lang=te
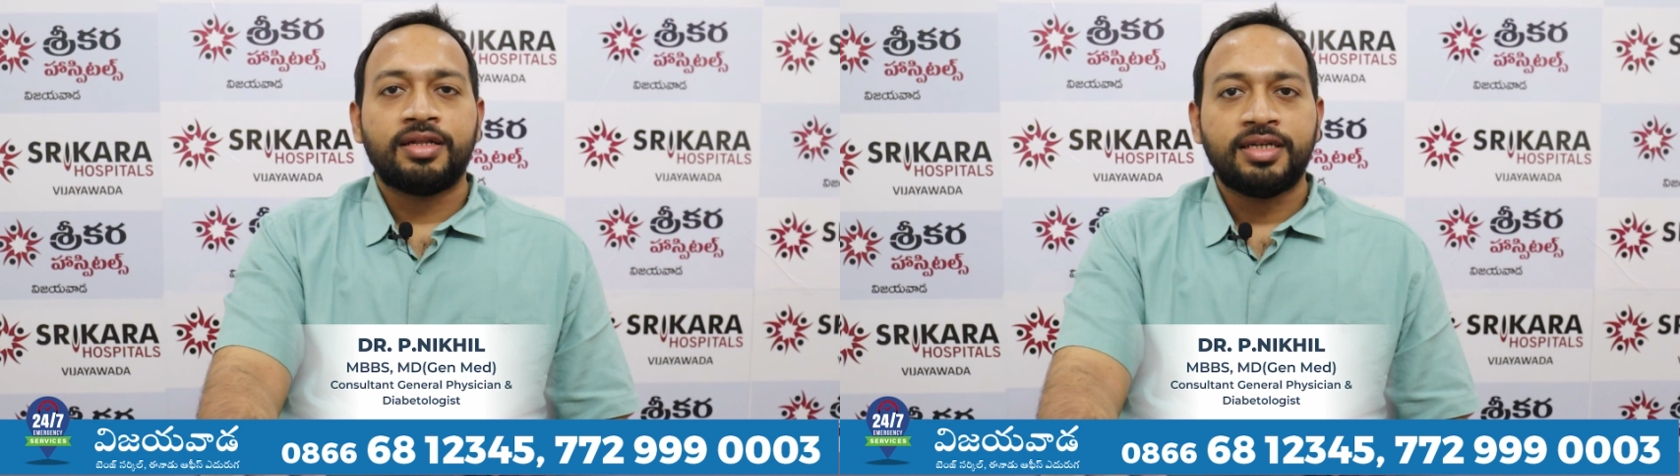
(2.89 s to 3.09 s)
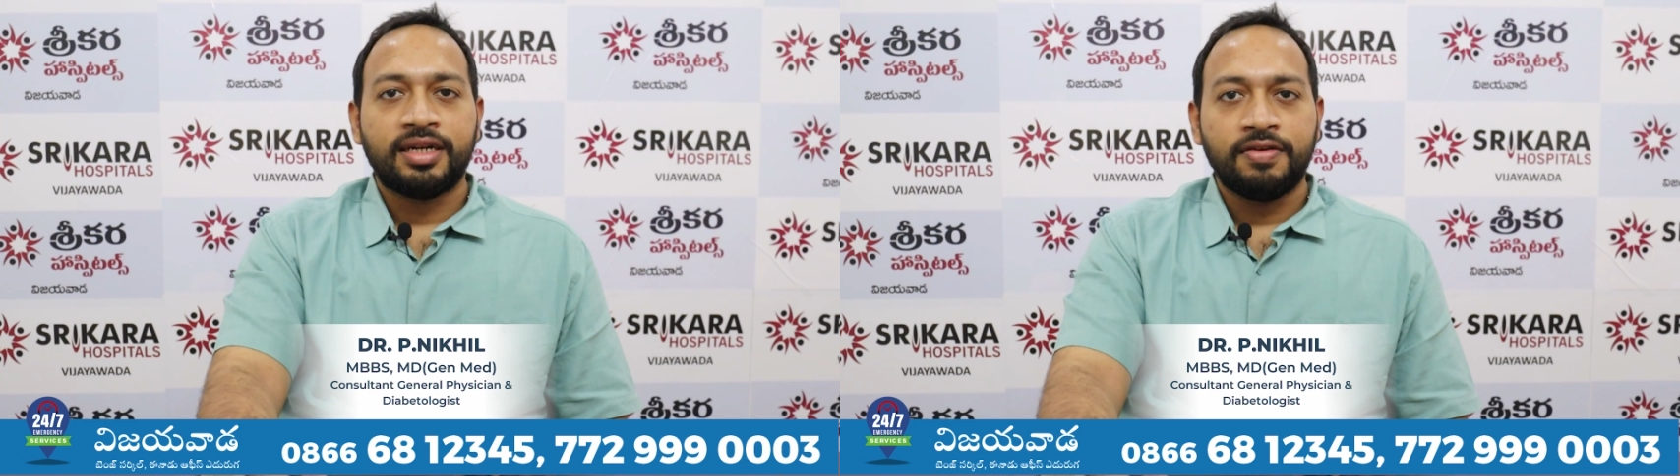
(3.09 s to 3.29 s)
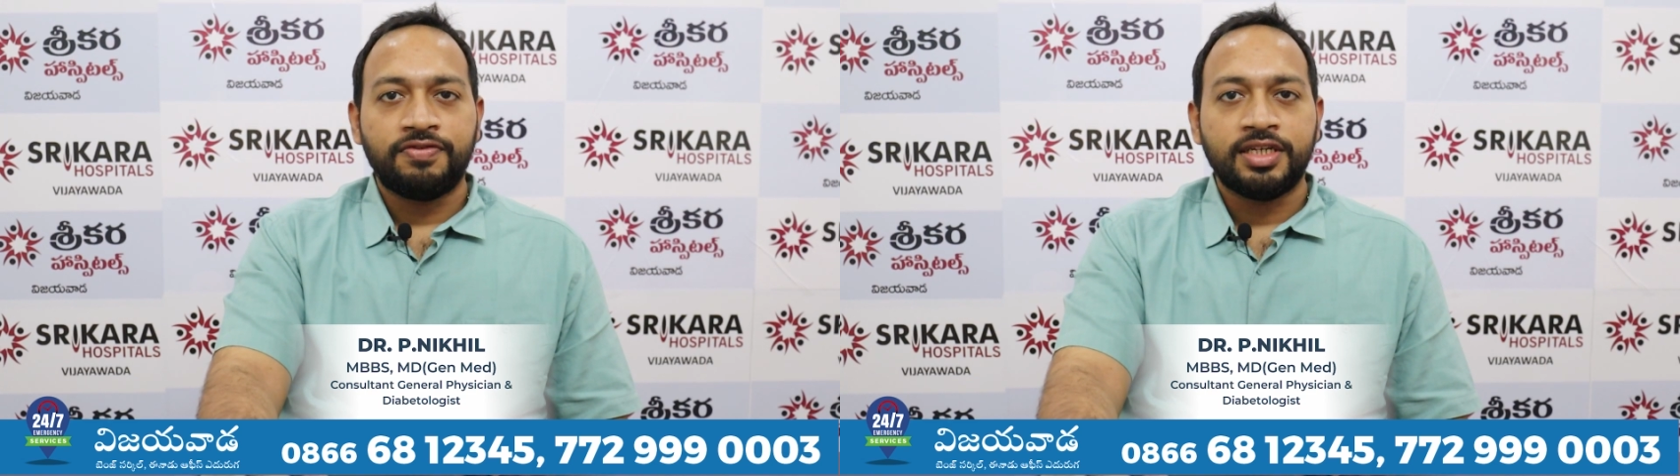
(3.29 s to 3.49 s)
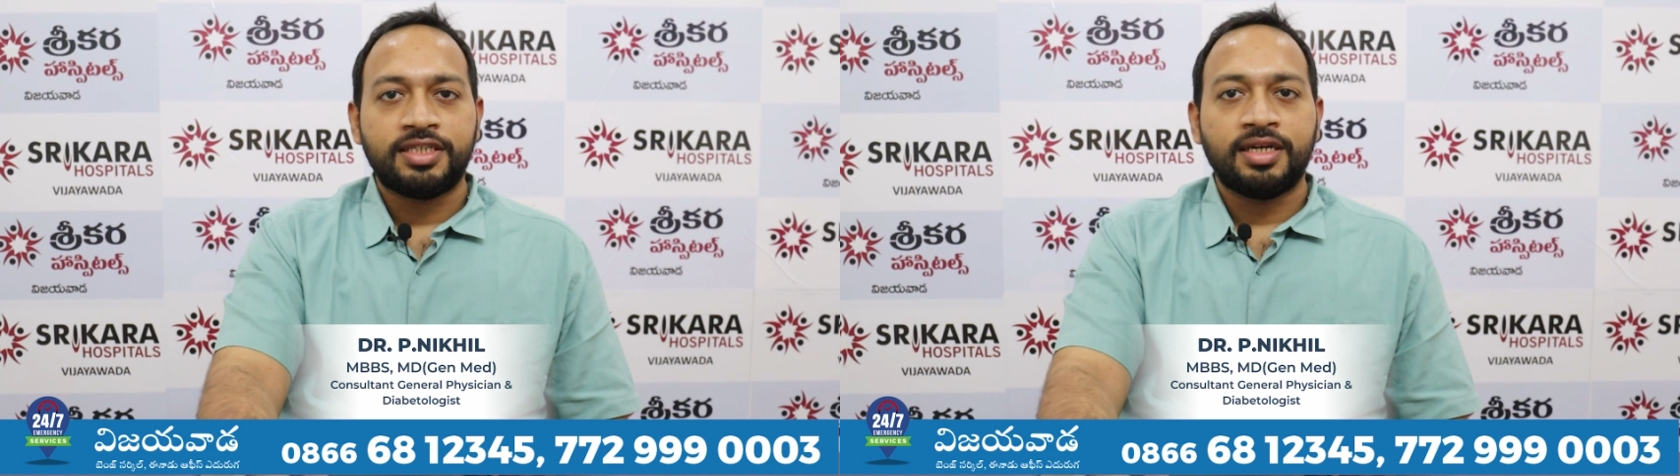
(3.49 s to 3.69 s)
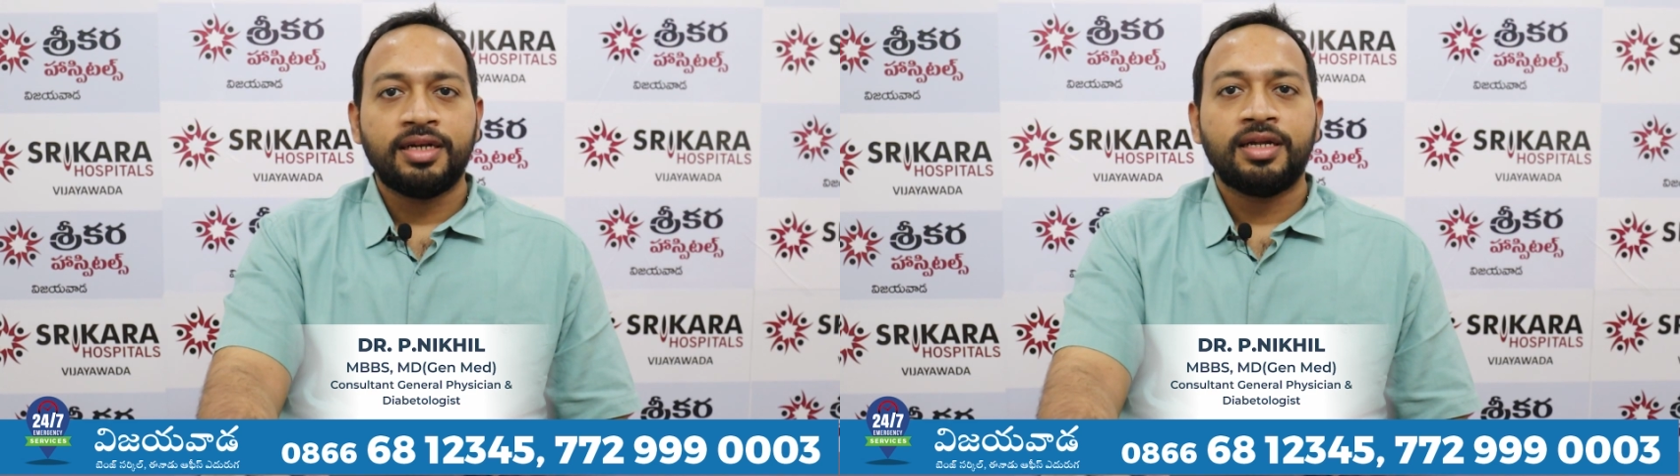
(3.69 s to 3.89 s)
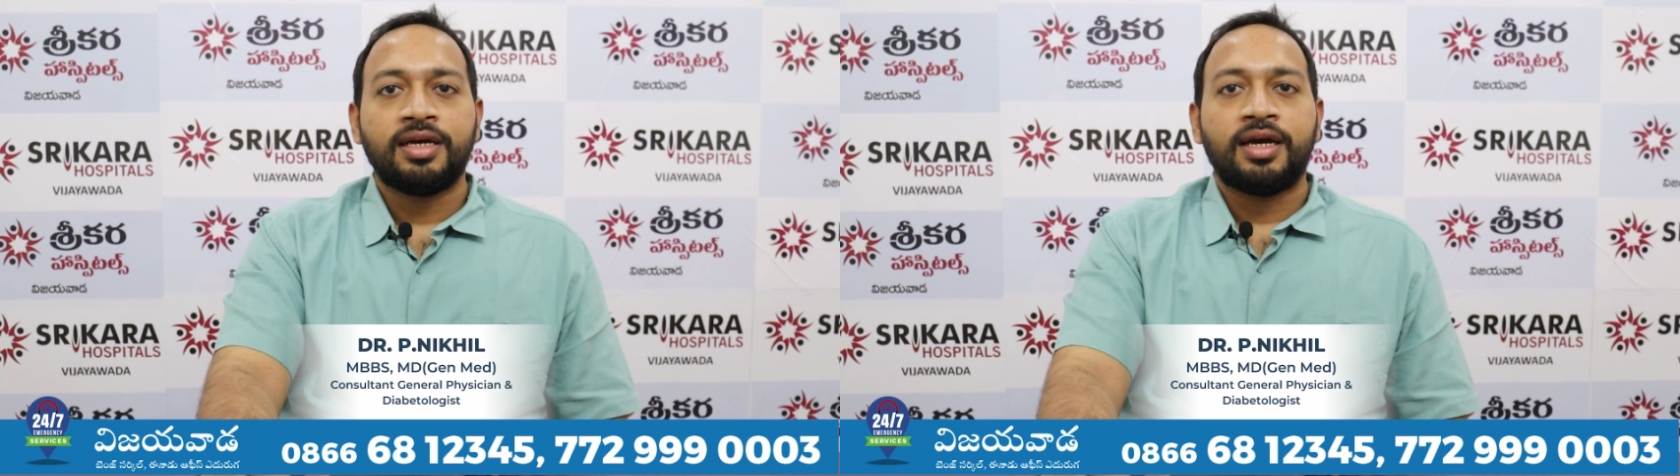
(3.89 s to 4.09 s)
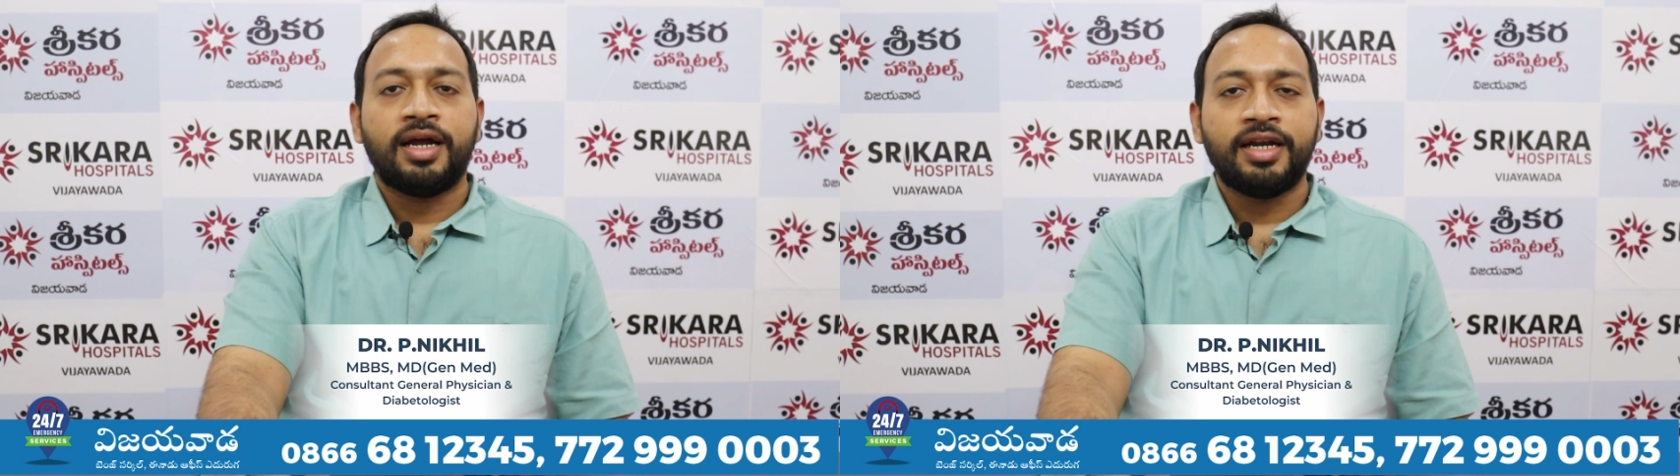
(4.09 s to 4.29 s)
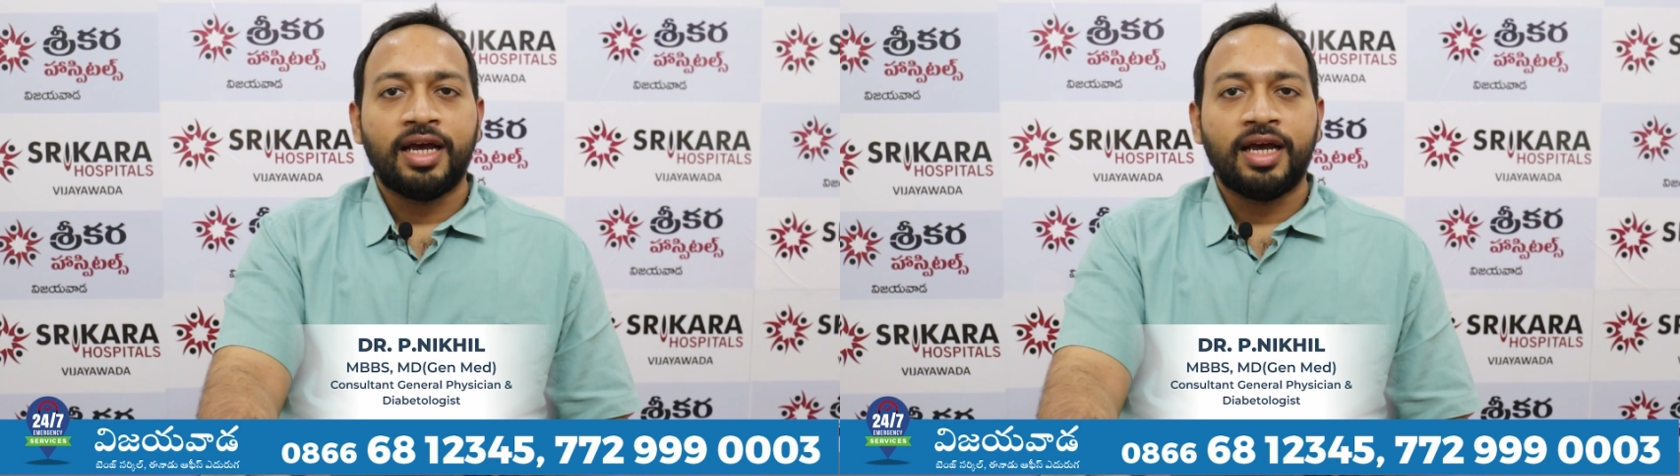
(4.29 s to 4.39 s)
జనరల్ ఫిజిషియన్ అండ్